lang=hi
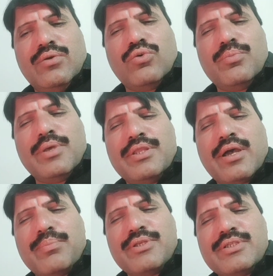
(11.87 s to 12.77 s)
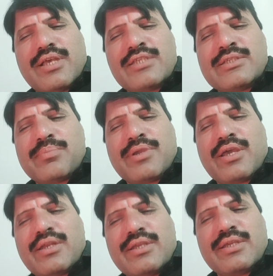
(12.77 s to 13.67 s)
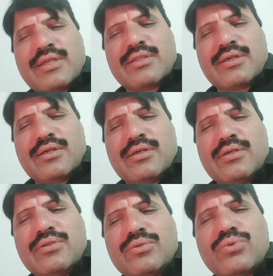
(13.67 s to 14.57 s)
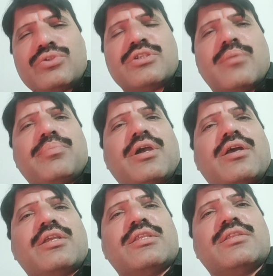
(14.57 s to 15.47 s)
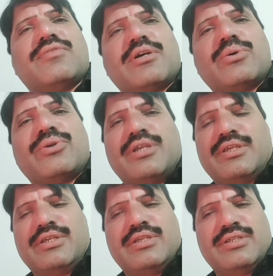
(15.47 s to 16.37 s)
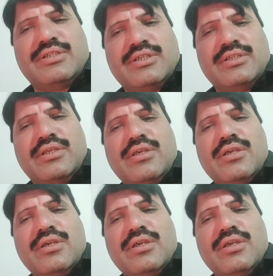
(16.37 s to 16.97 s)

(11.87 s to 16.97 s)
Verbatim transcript: कोई बंदा अपनी ज़ात से प्यार नहीं करता तो उससे प्यार की तो नहीं की जा सकती